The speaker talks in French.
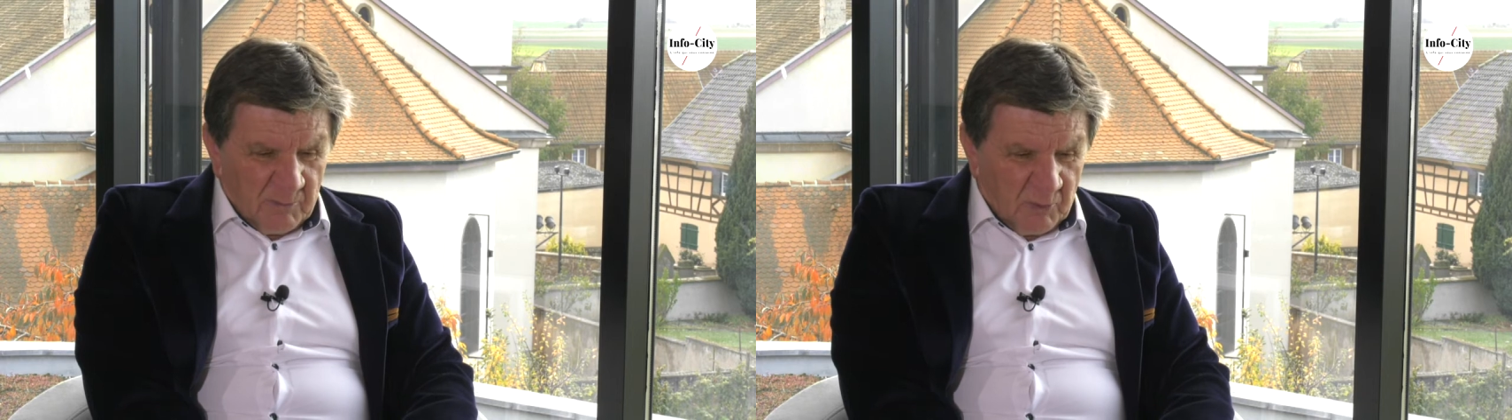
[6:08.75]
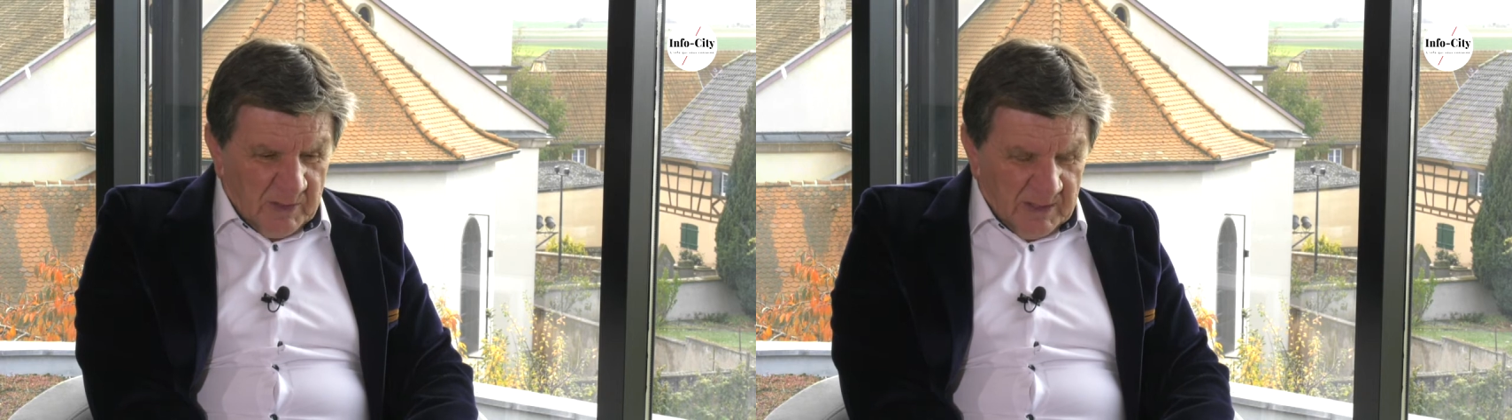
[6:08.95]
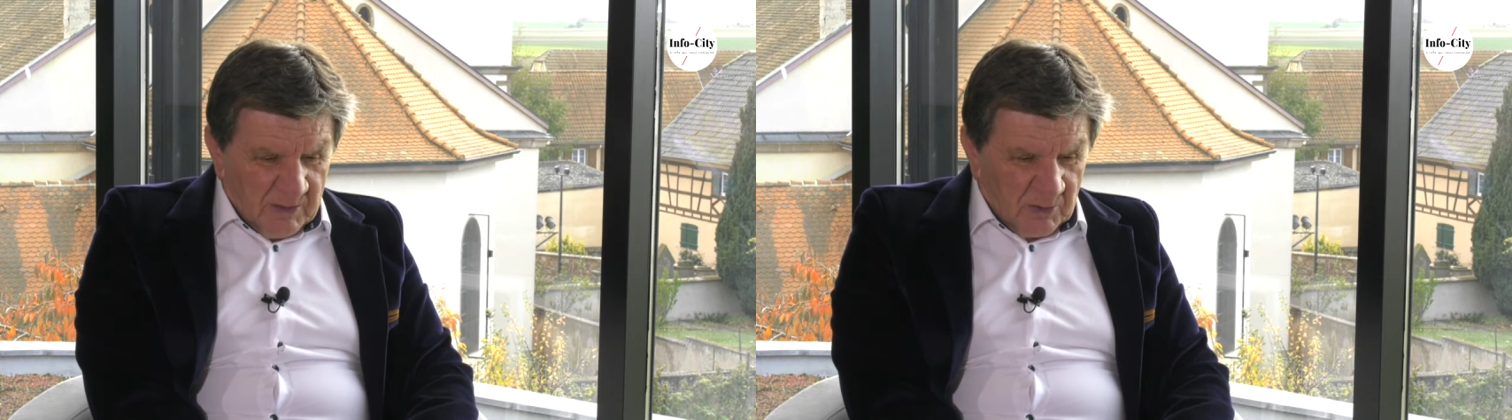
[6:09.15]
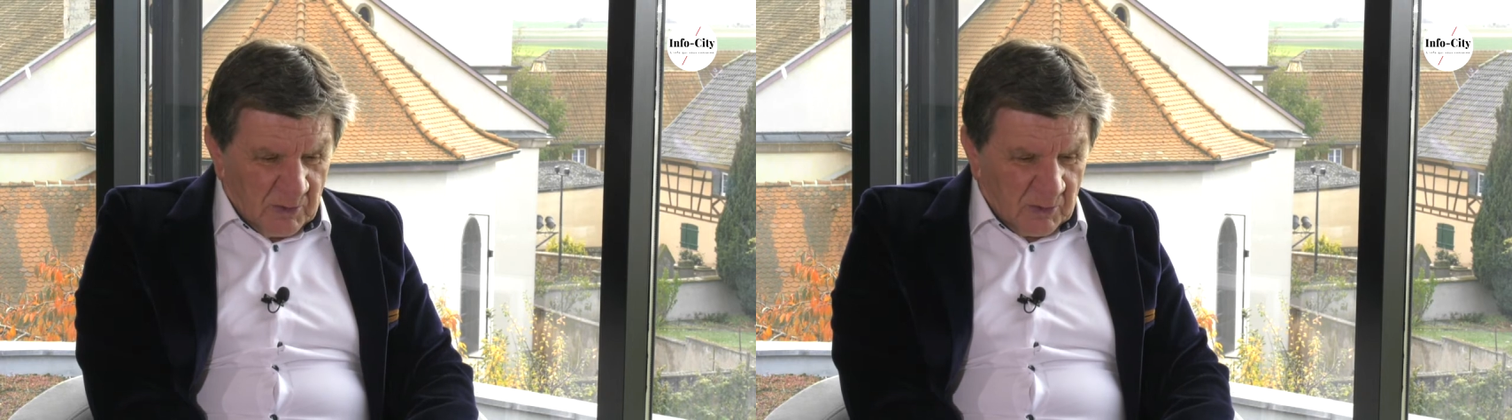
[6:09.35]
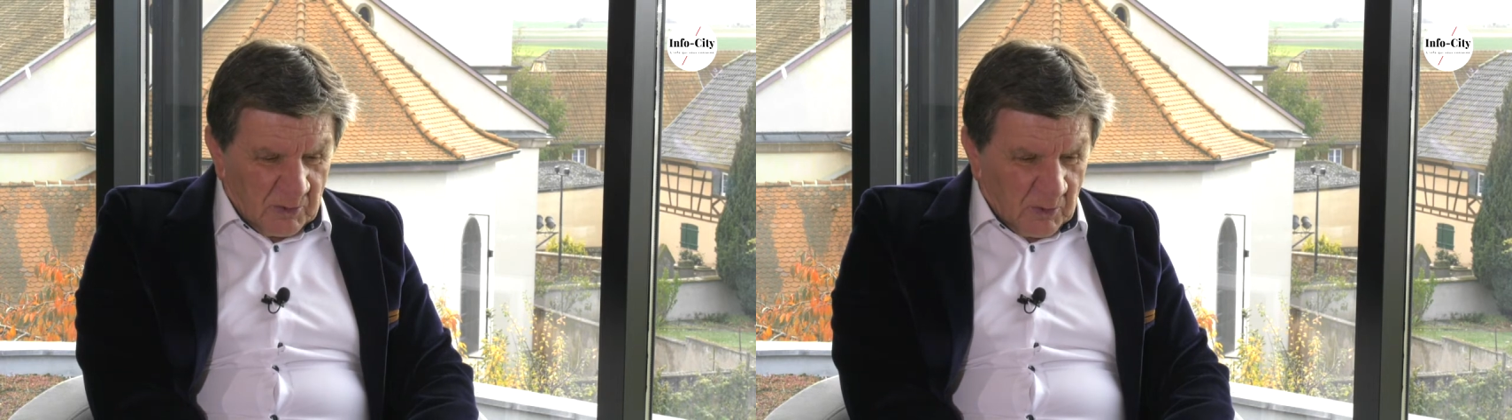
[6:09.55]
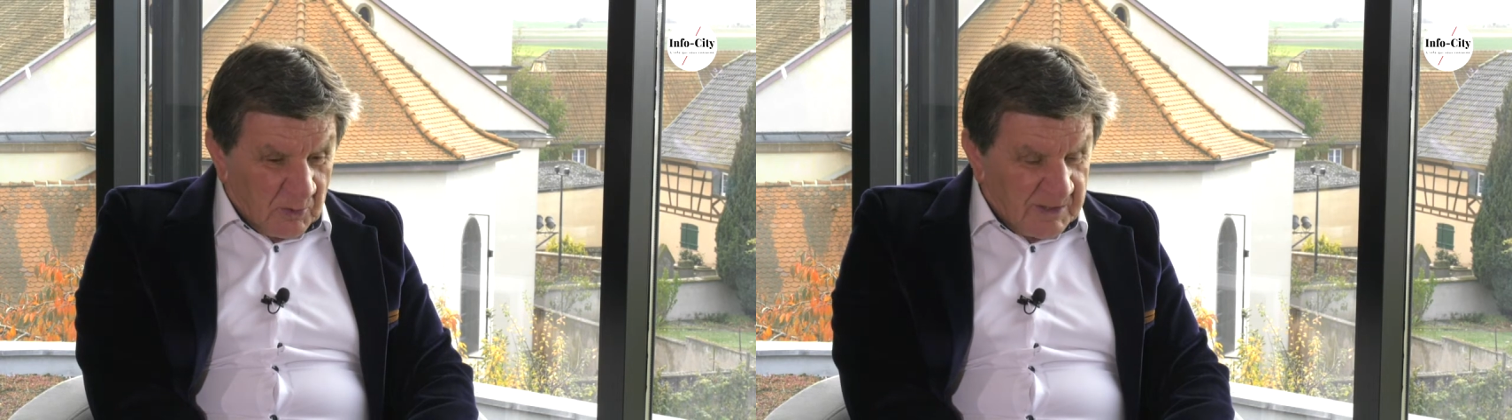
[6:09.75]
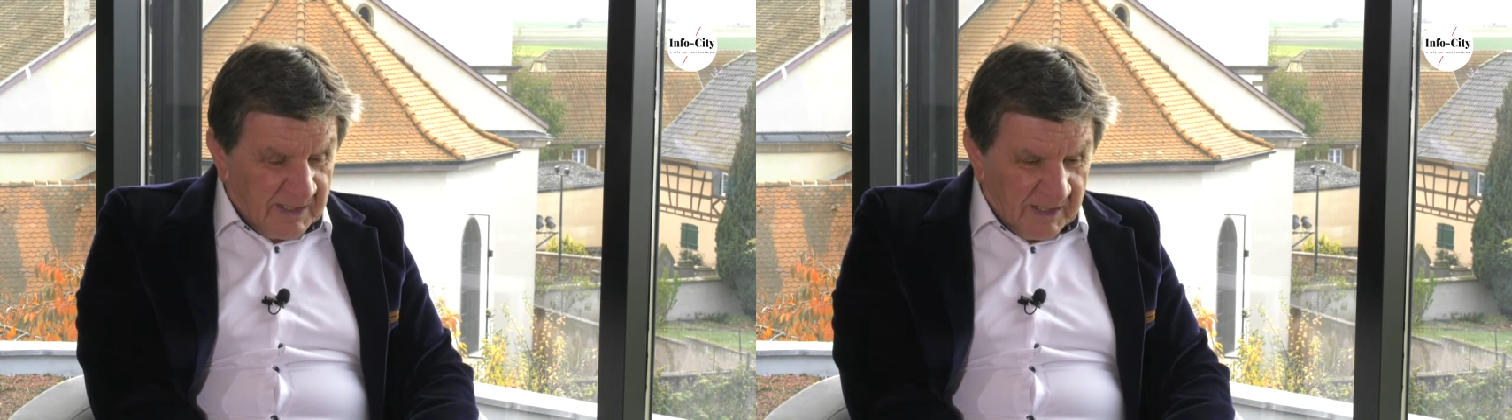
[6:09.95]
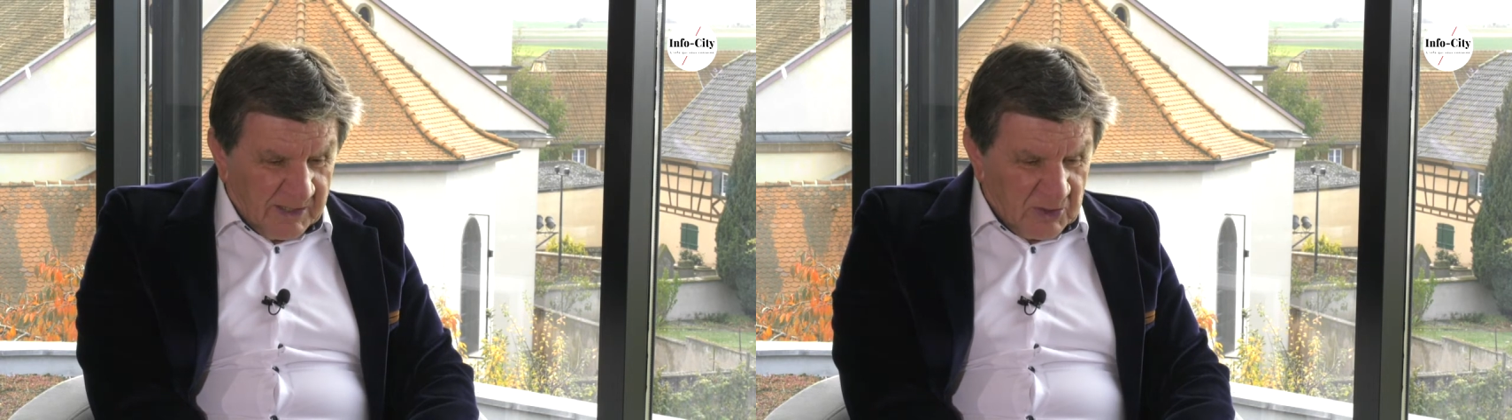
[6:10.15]
puis euh,
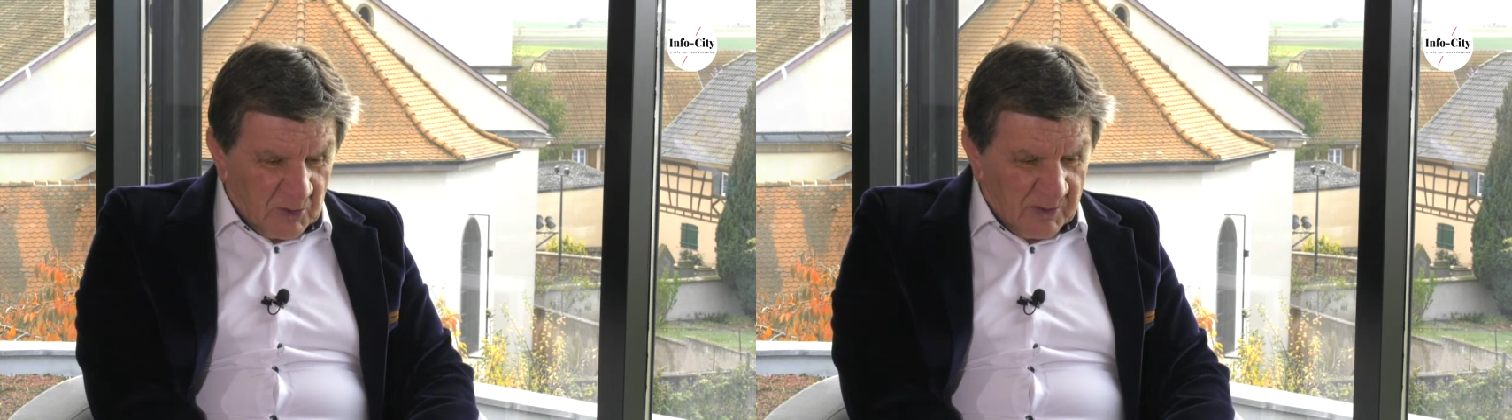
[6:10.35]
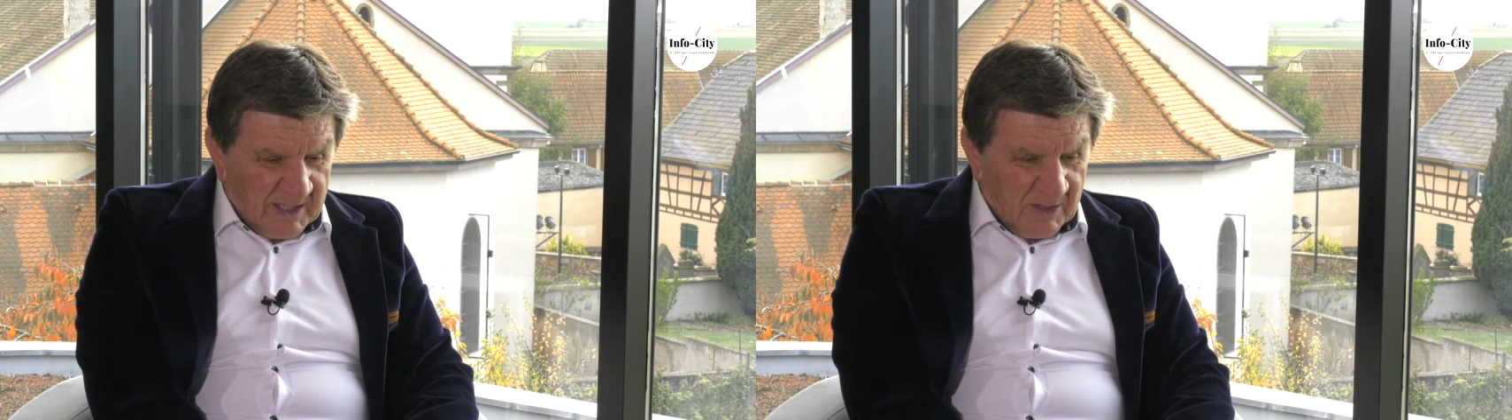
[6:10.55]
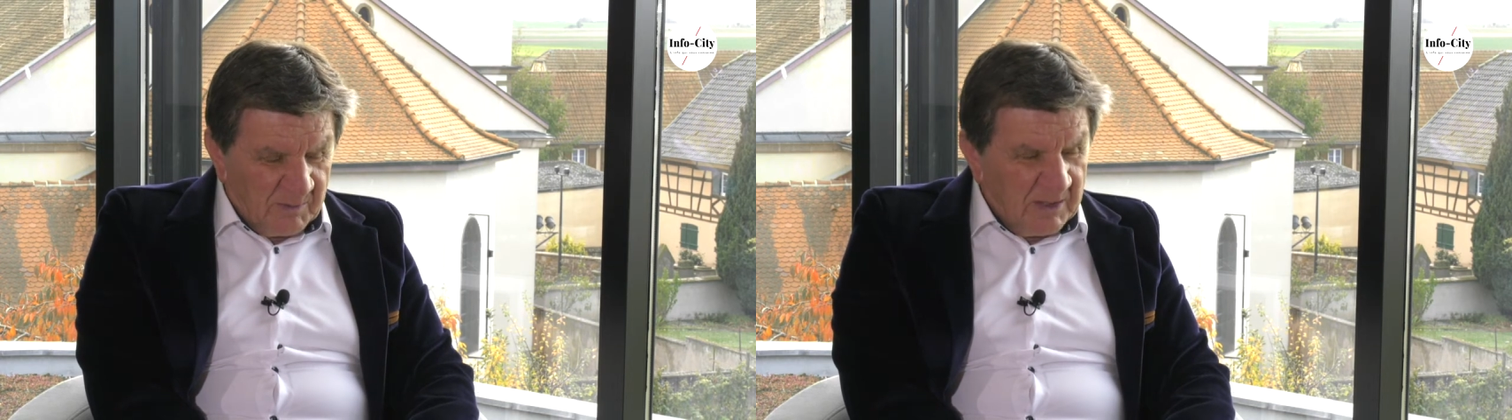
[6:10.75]
conseiller régional en